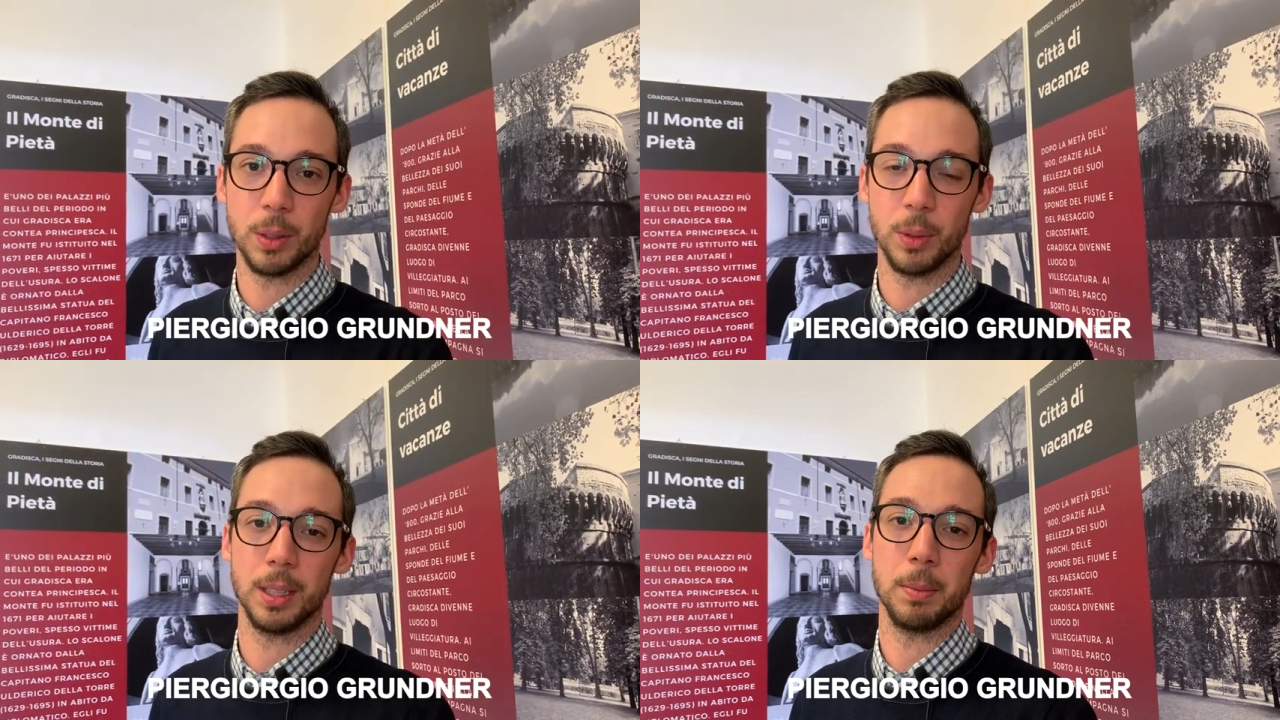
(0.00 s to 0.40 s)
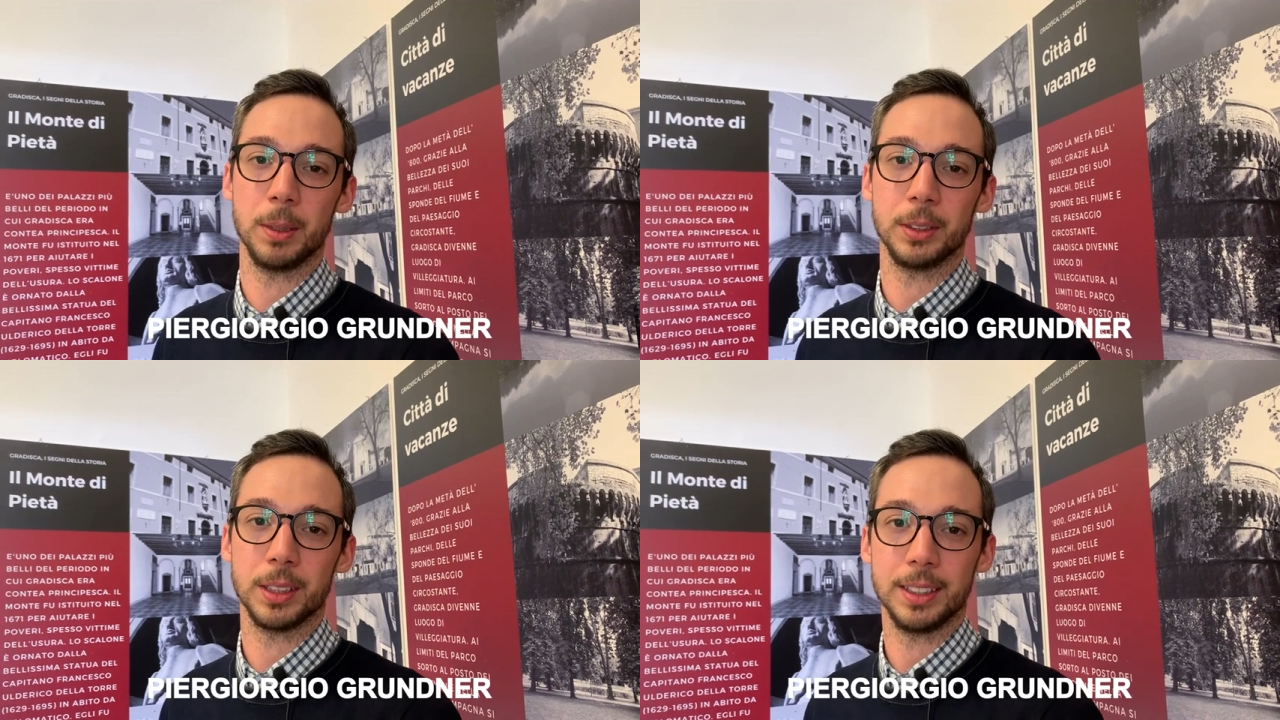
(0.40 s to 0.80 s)
quindi
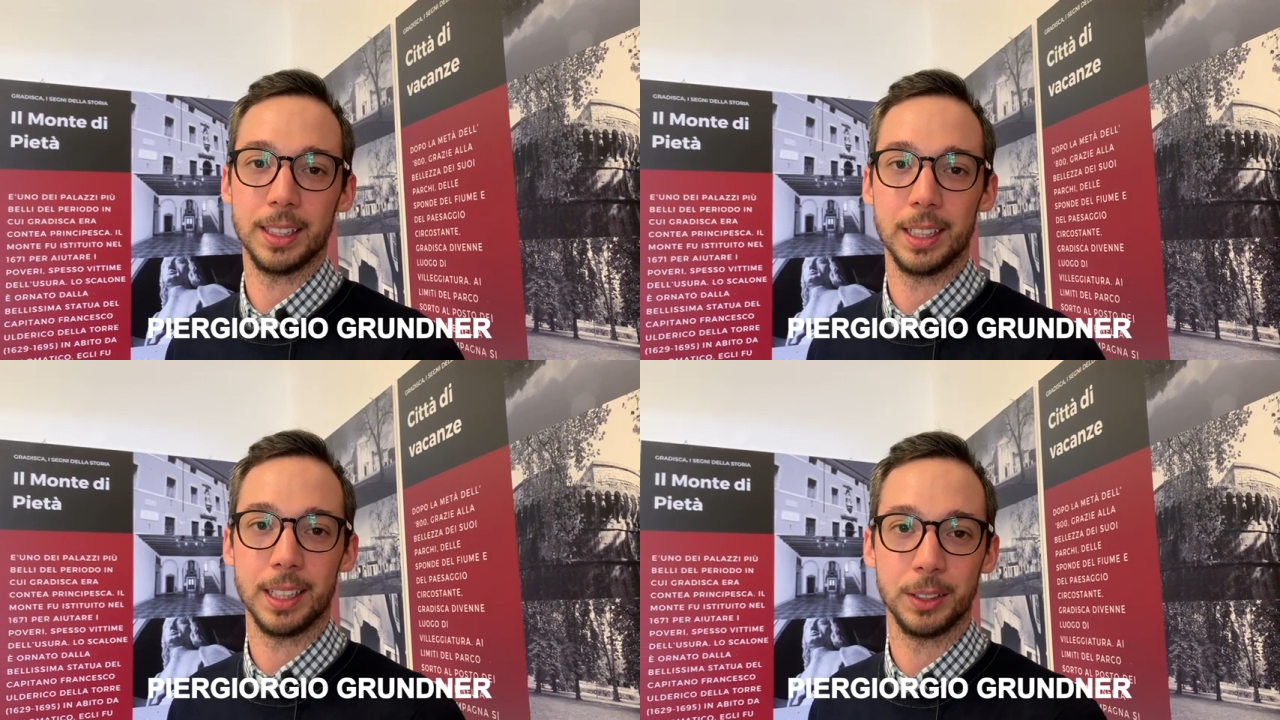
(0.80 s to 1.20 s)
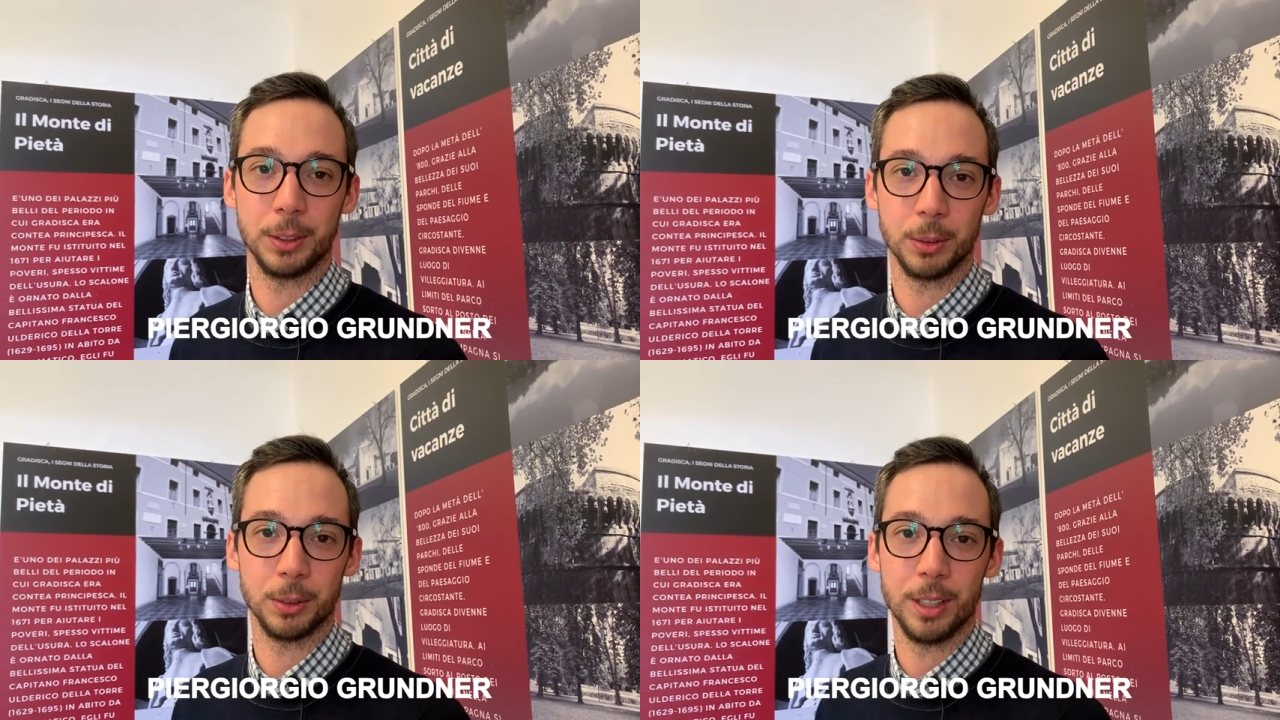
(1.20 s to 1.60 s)
penso che sia
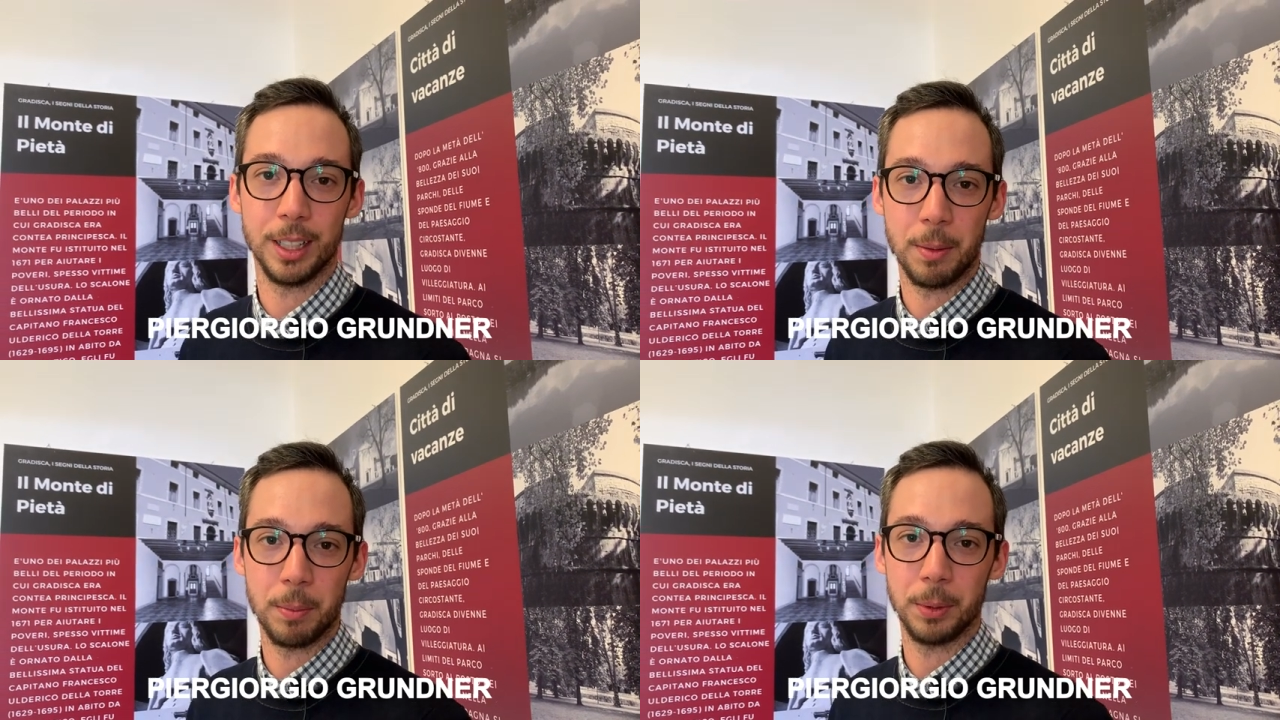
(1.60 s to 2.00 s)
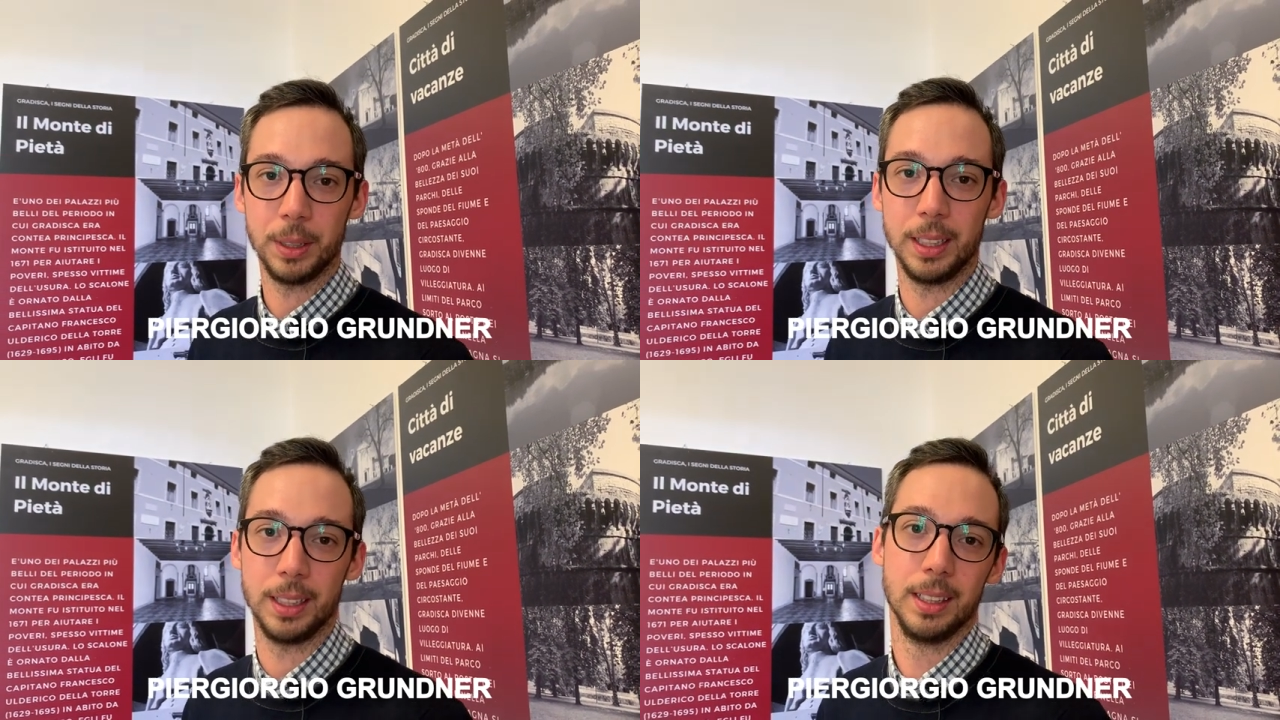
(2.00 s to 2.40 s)
giunto il tempo
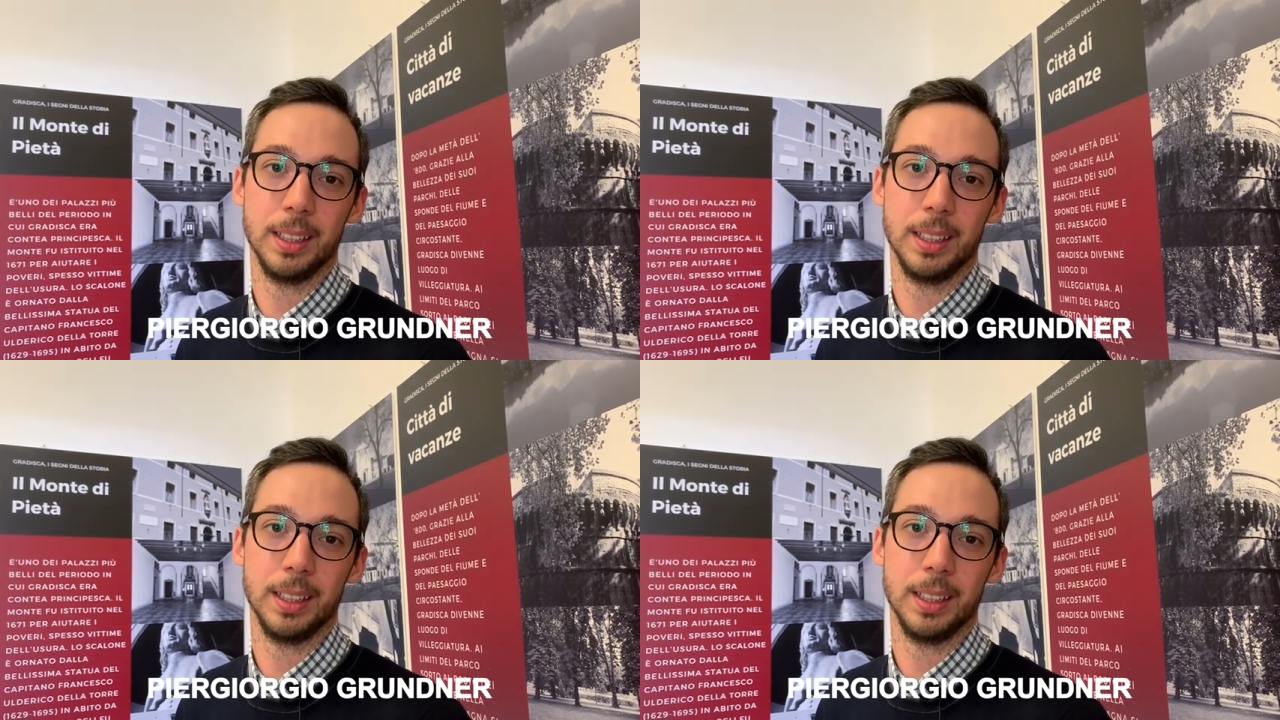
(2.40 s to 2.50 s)
di